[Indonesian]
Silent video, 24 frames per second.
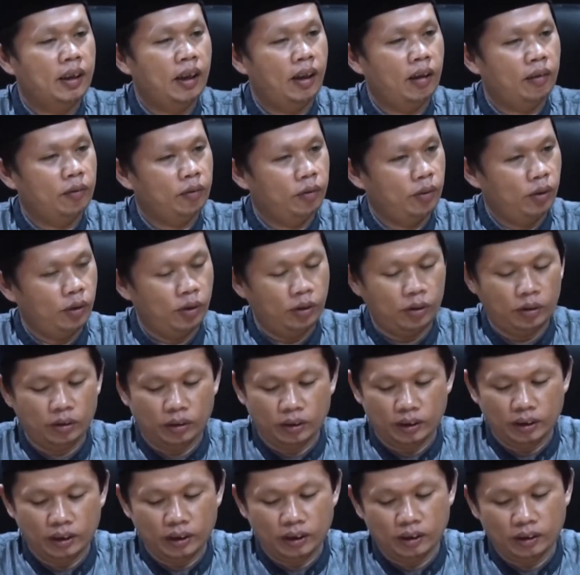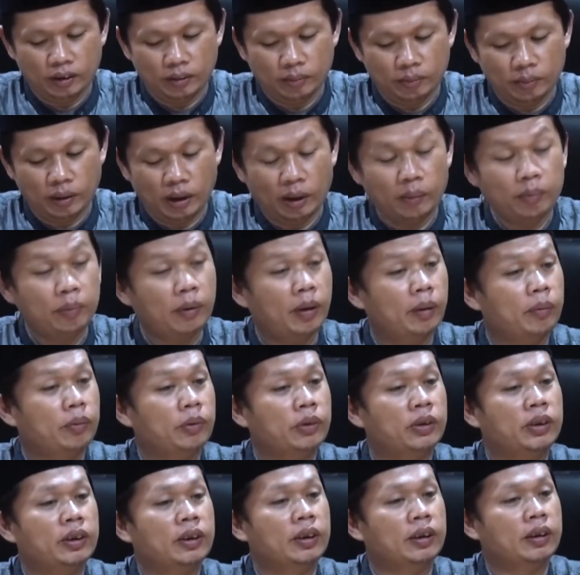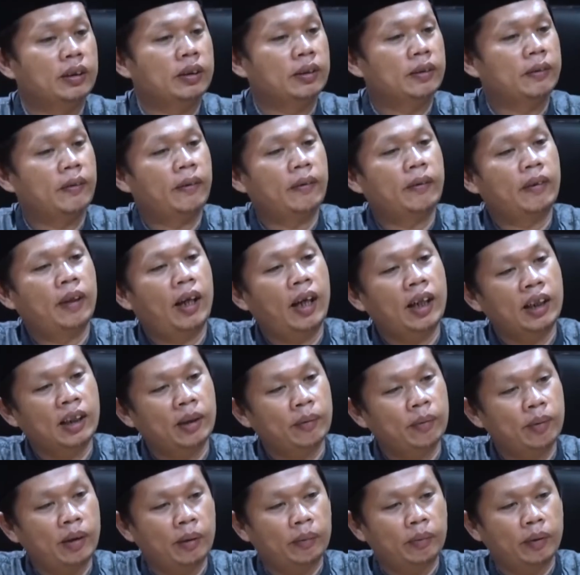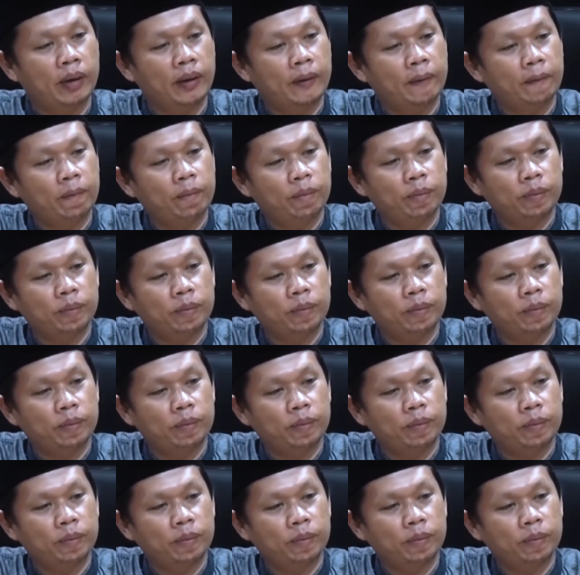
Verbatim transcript: Allah ya berapa puji ada berapa